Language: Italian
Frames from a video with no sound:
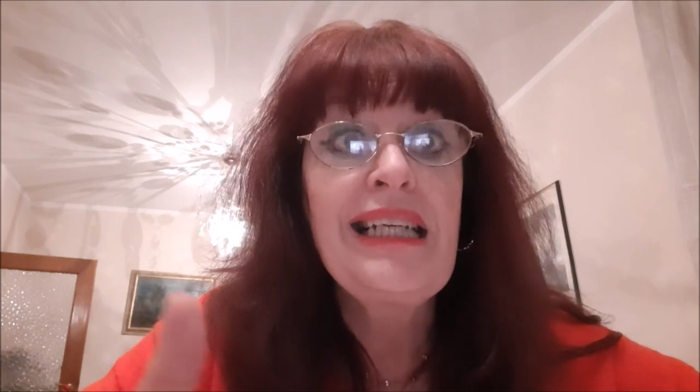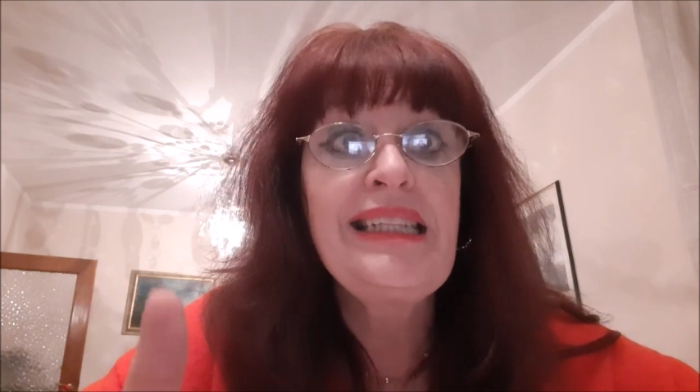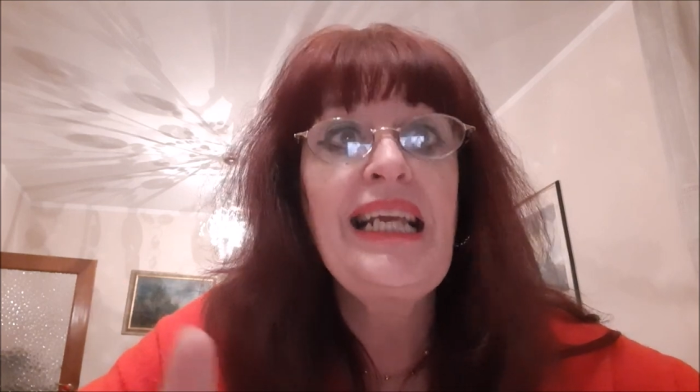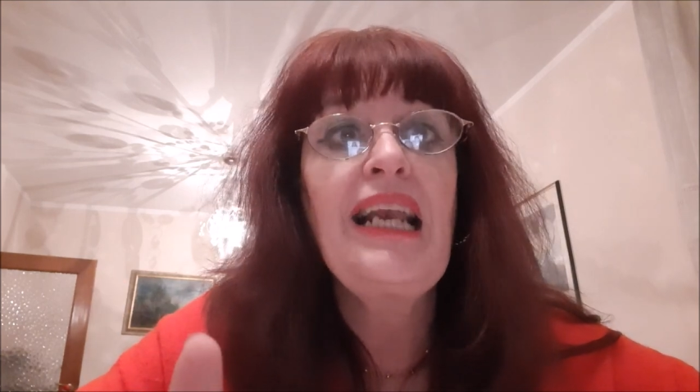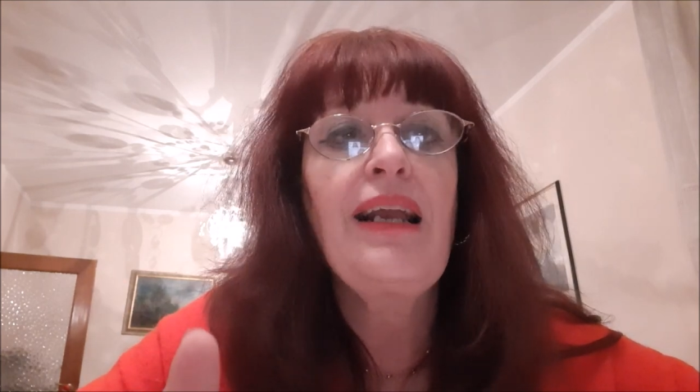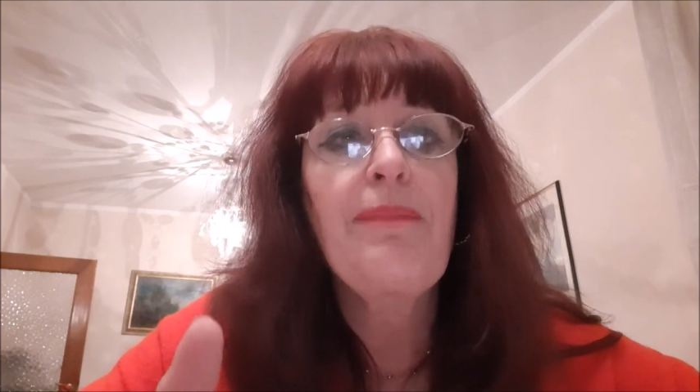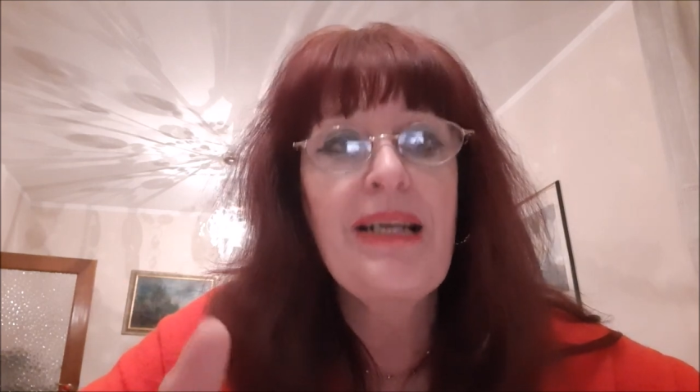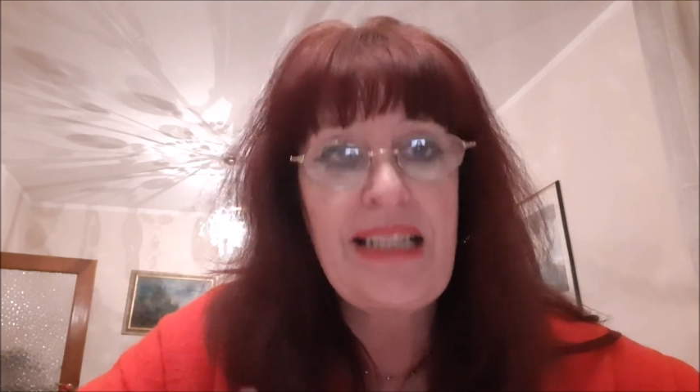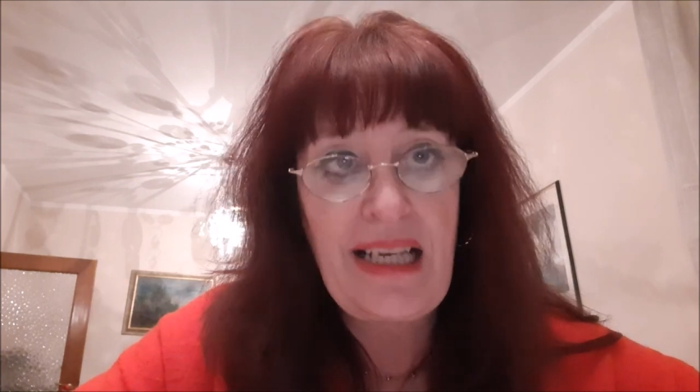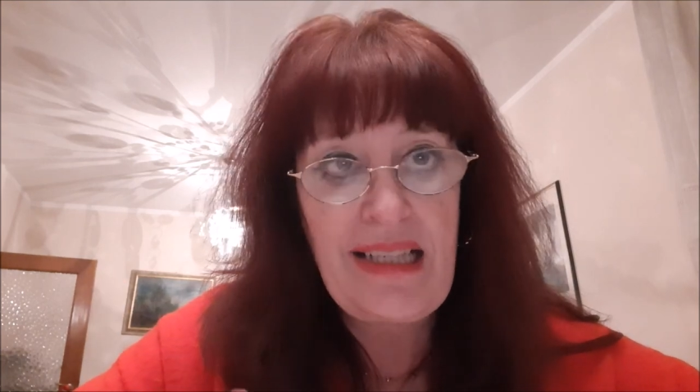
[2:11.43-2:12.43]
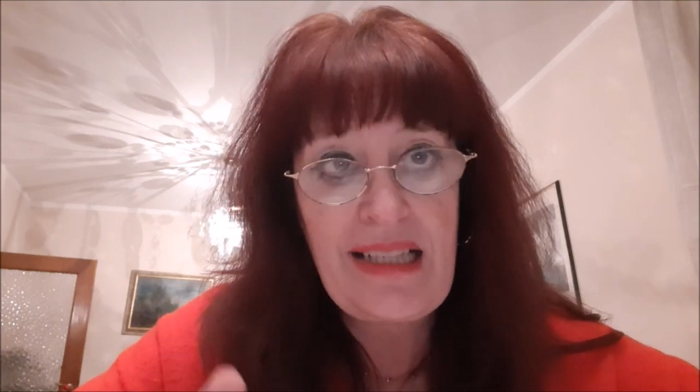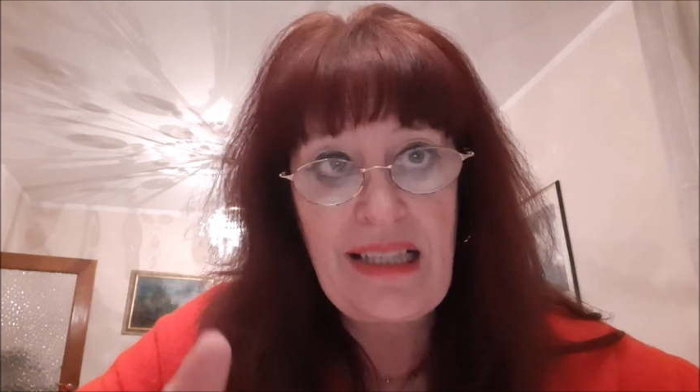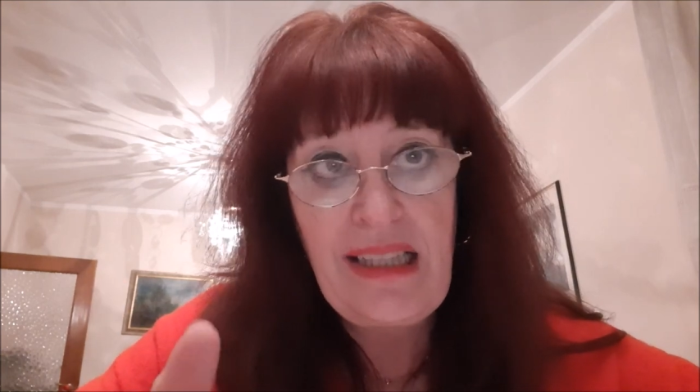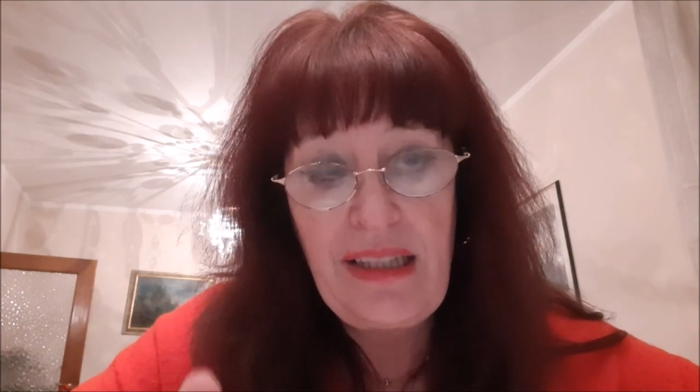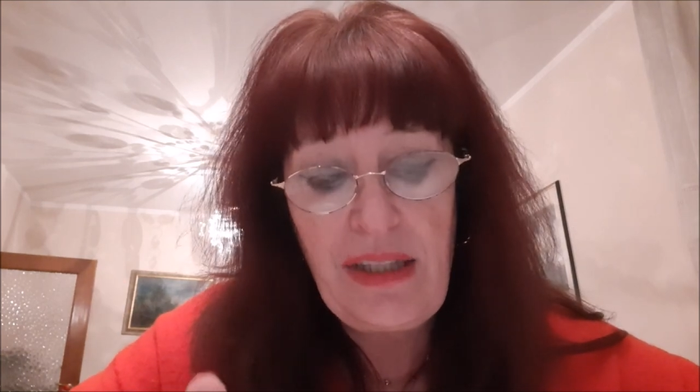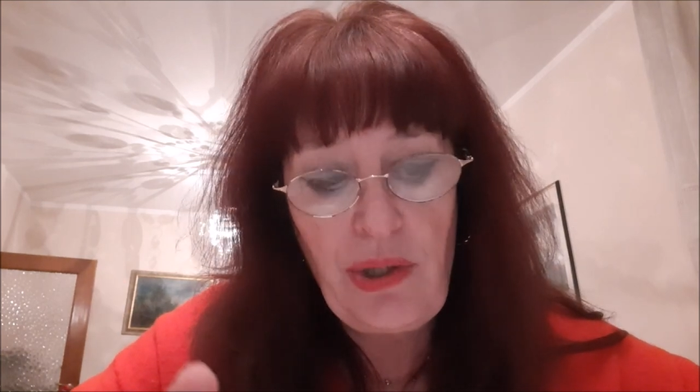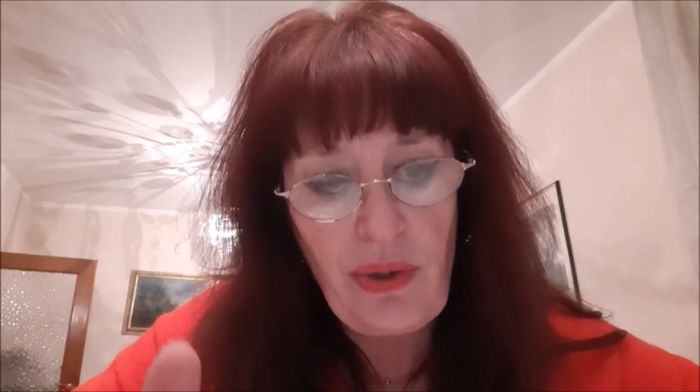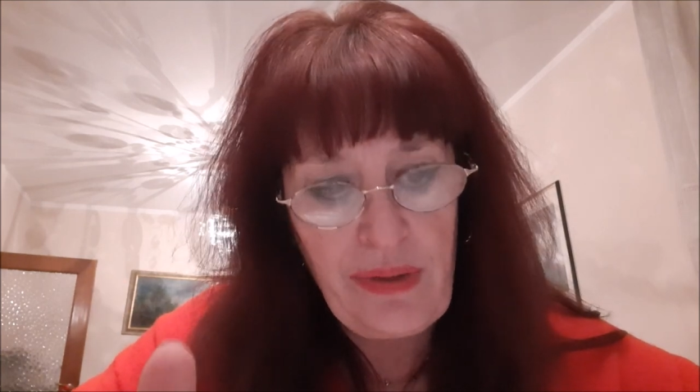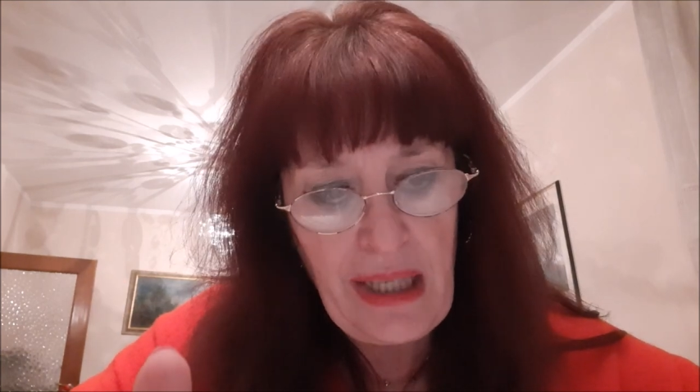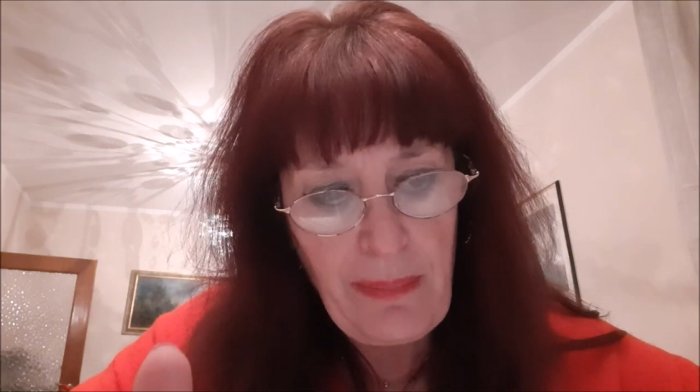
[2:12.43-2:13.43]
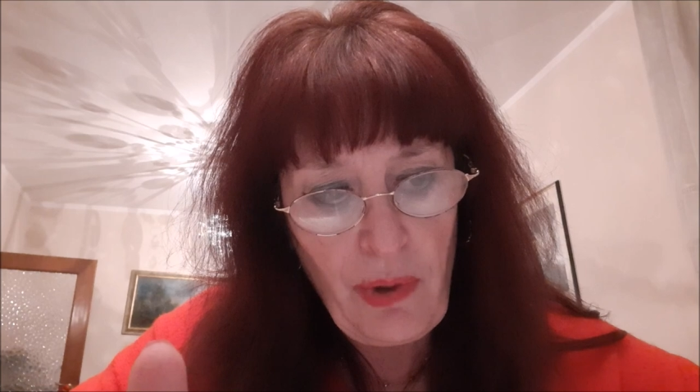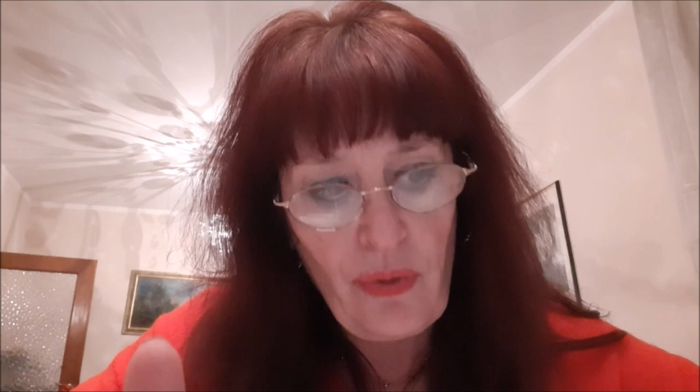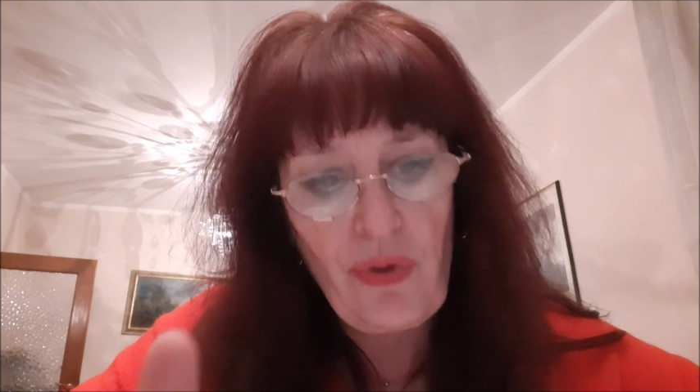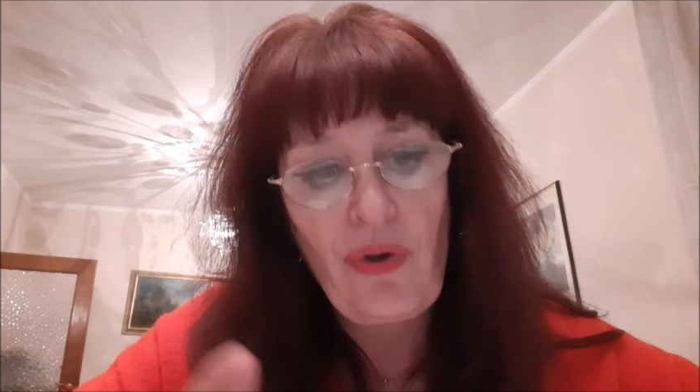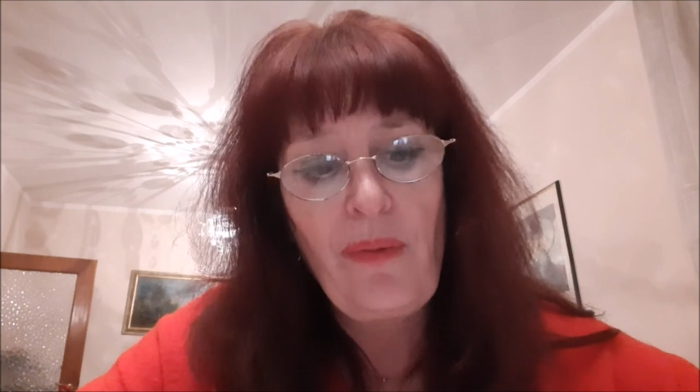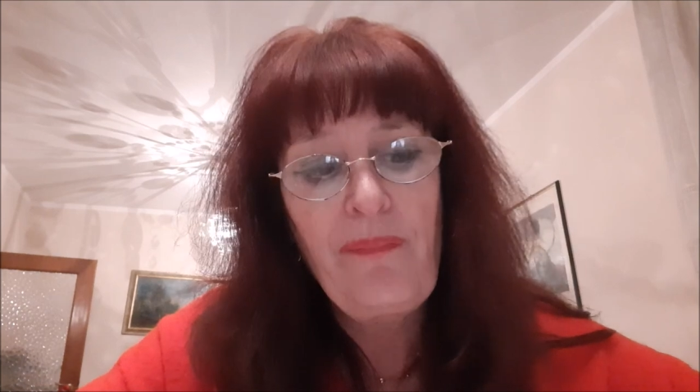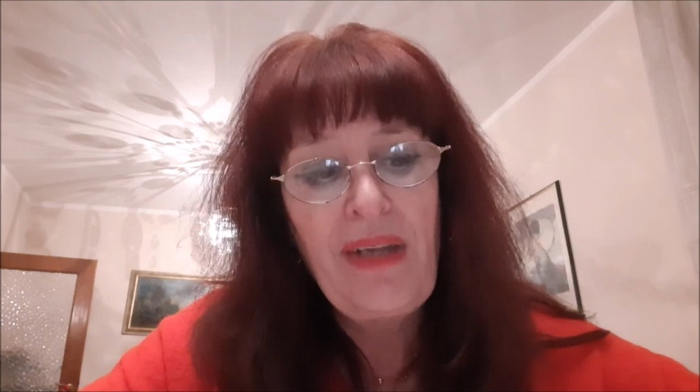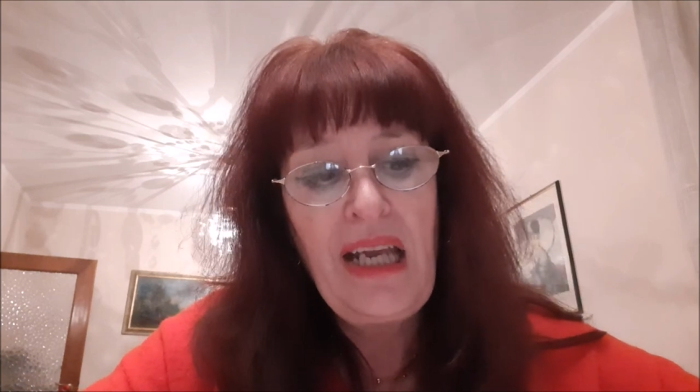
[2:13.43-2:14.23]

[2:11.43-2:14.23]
della presenza di Dio nel mondo.